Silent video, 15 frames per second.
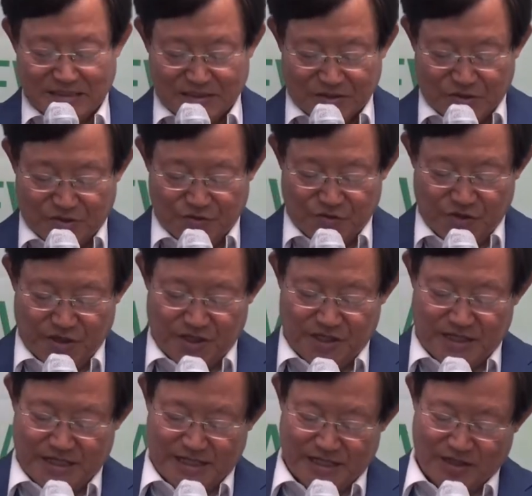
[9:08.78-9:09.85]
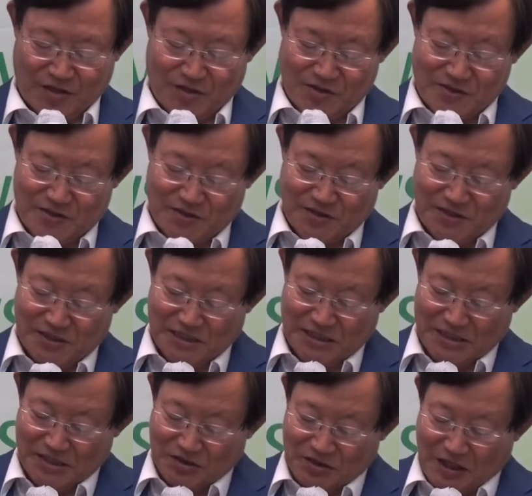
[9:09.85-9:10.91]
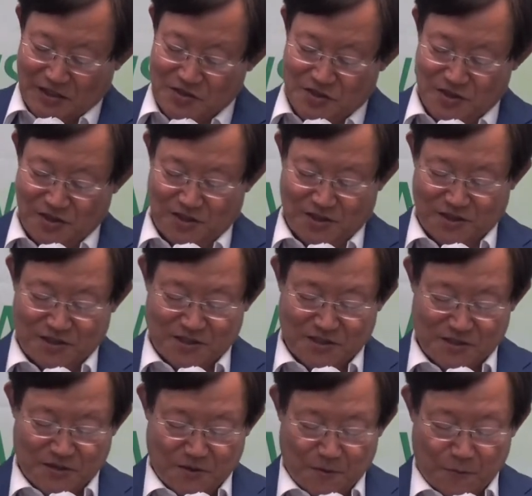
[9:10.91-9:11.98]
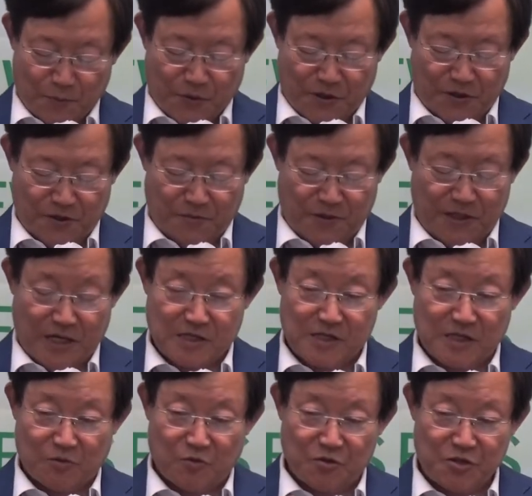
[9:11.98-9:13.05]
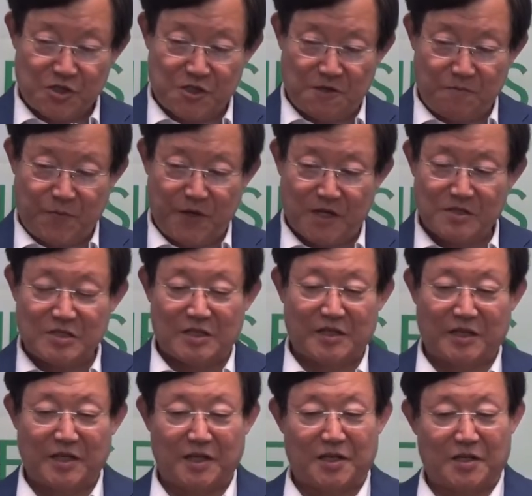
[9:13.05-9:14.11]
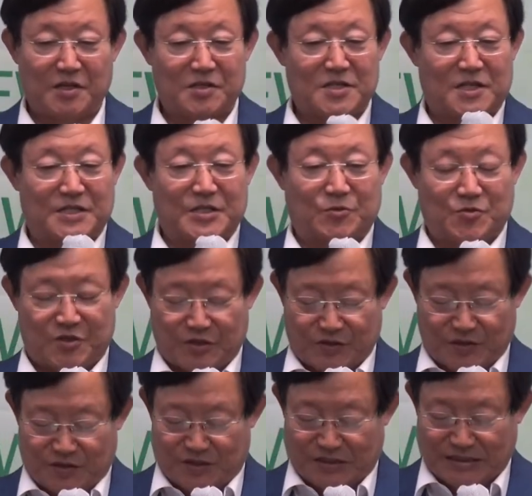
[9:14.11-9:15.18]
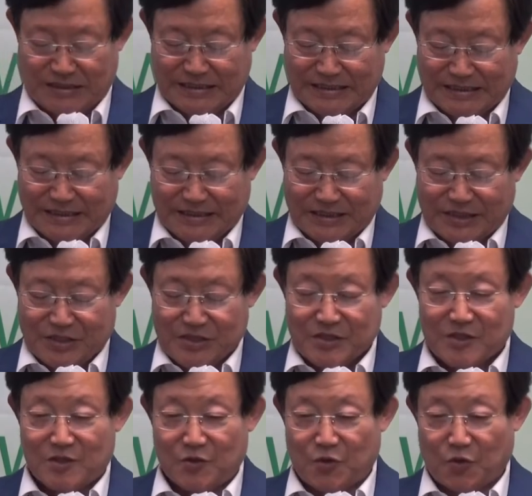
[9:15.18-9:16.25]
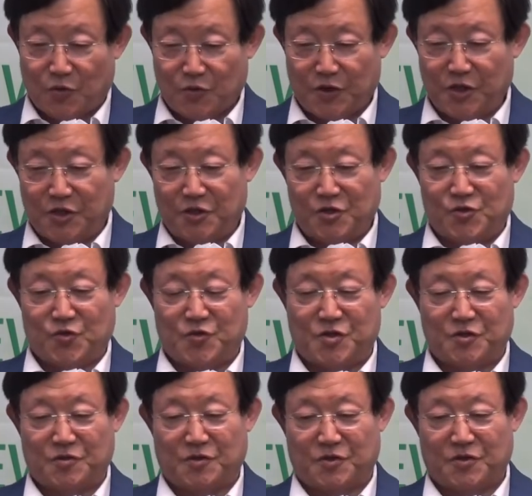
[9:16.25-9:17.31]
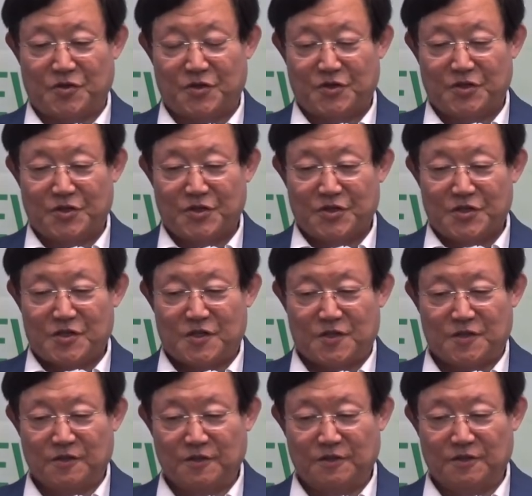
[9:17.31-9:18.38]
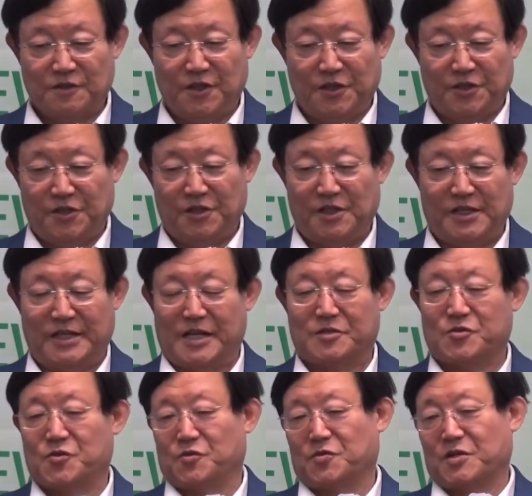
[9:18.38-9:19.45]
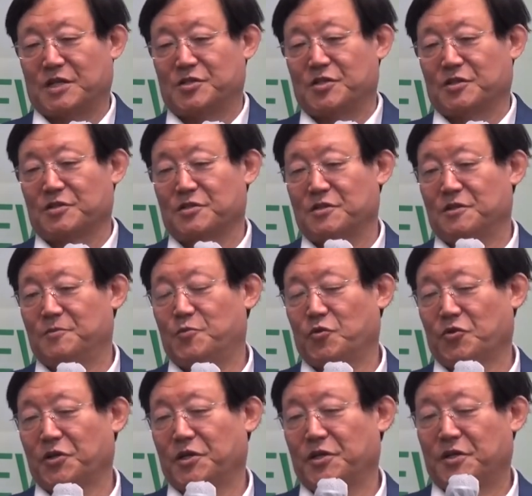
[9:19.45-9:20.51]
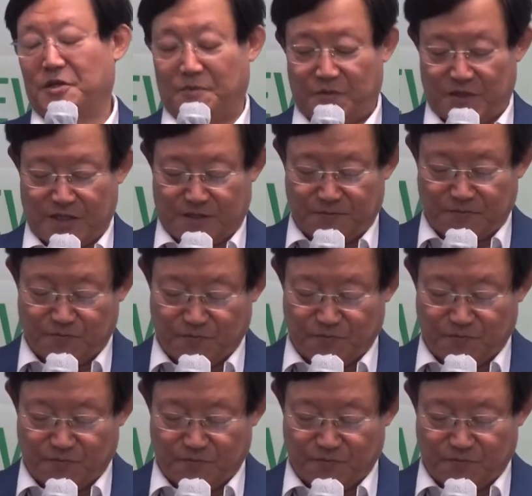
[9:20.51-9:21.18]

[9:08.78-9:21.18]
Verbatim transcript: 그런데 하나님께서는 다시 패배한 자고 실패한 자에게 찾아오셔서 용기를 주시고 승리를 약속하신 것을 보게 됩니다.